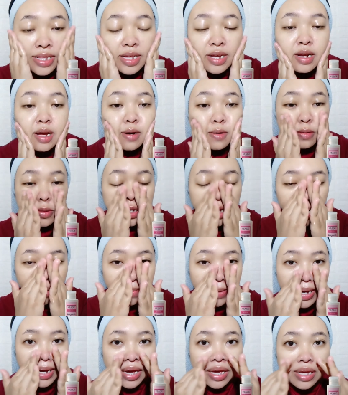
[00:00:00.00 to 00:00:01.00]
tidak usah
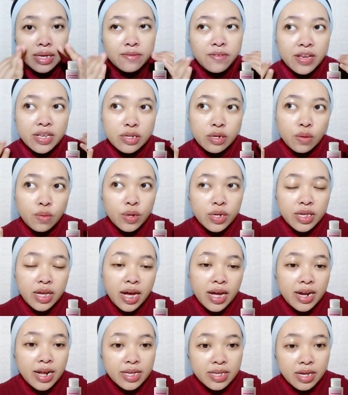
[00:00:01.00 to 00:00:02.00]
pakai facial wash
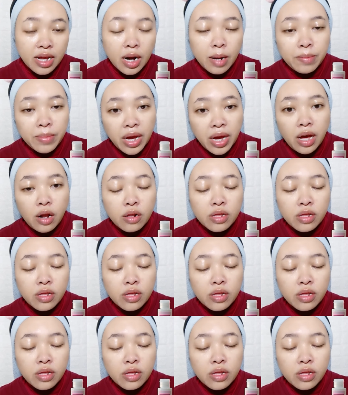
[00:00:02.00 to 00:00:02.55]
yang ada scrubnya.